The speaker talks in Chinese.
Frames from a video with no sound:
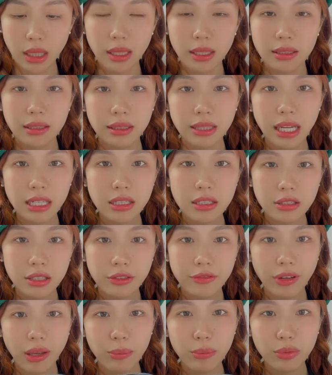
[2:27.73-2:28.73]
其实它这个
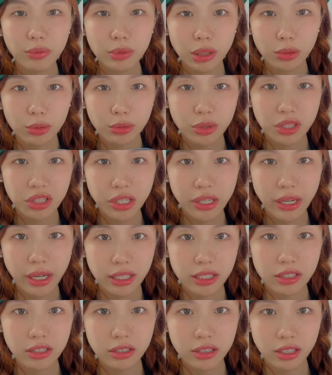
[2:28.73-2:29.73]
是帆布的，我觉得质量
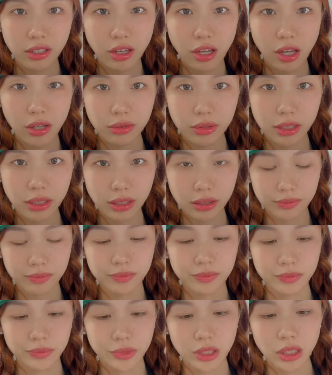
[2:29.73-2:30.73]
还真的挺好的耶，
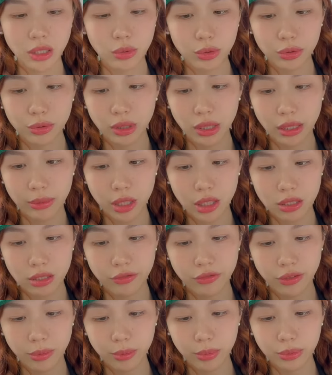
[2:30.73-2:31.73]
让我对爱马仕
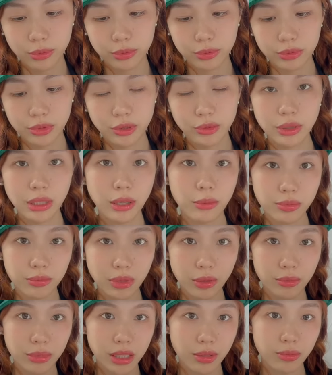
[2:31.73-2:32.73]
的帆布，因为它
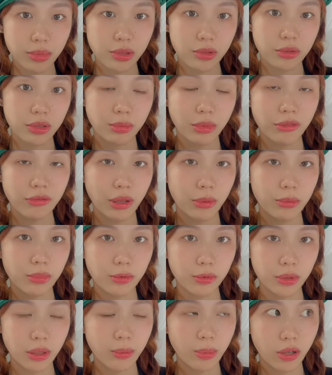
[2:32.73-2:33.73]
他们家不是有什么帆
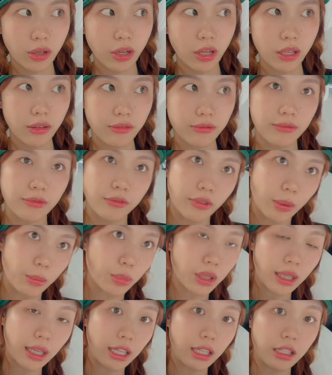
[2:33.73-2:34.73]
布的 Birkin、帆
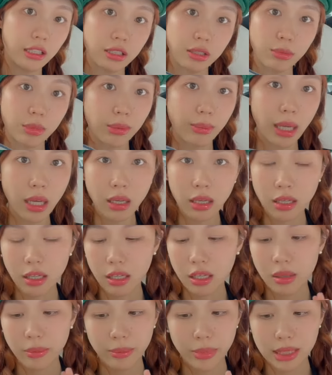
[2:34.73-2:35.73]
布的 Kelly 什么的嘛，
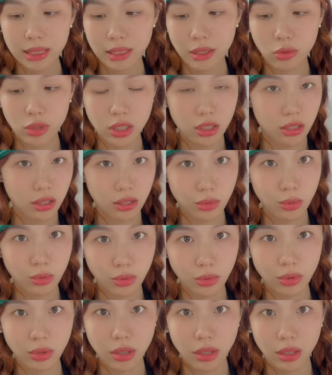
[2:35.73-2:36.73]
没见过实
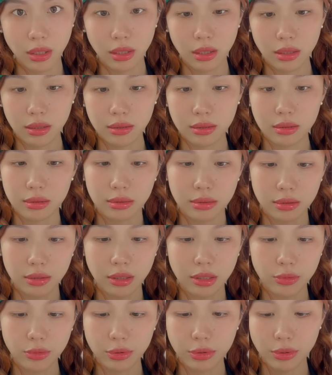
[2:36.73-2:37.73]
物，嗯，
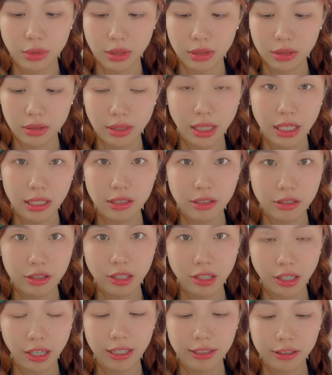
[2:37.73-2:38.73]
但是我觉得看这个
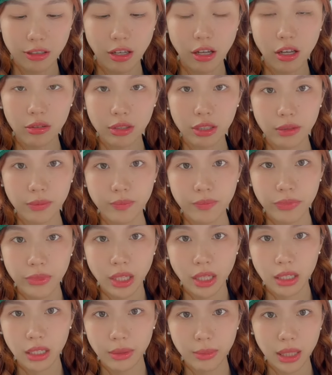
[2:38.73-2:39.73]
质量还挺好的。
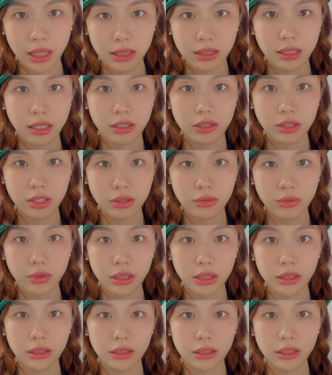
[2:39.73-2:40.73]
里面一样是
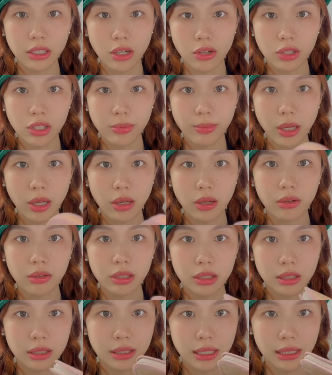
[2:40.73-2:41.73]
我的钥匙
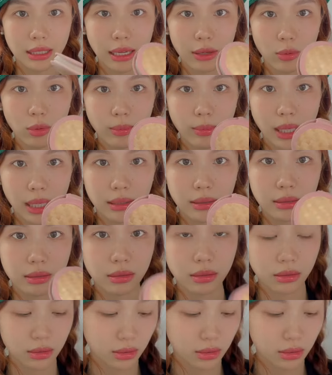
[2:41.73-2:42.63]
包，这是在泰国买的，